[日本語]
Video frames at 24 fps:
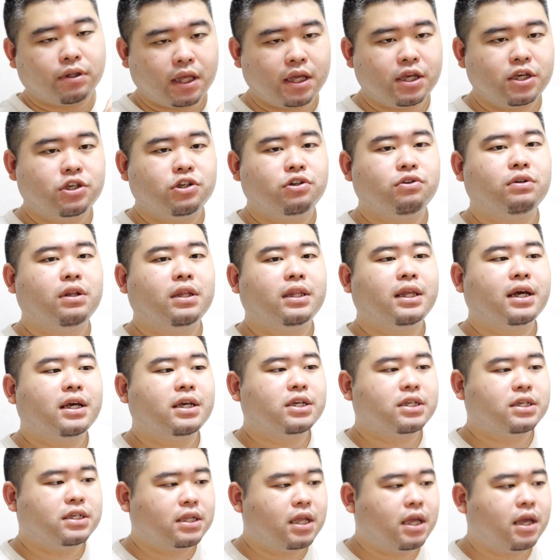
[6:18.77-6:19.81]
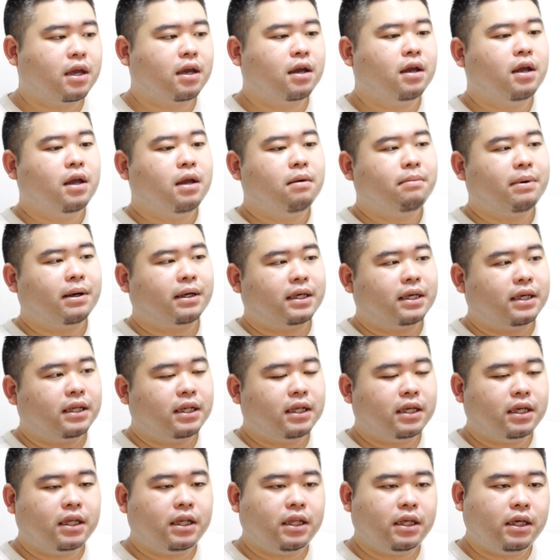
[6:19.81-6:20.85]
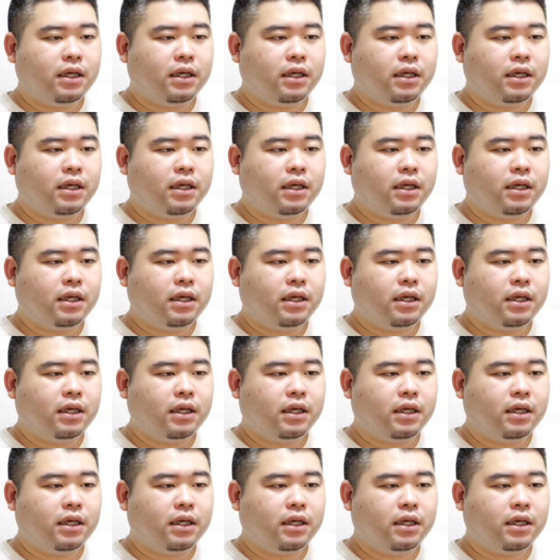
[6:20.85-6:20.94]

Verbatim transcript: 年収に対して、まあ、ギリギ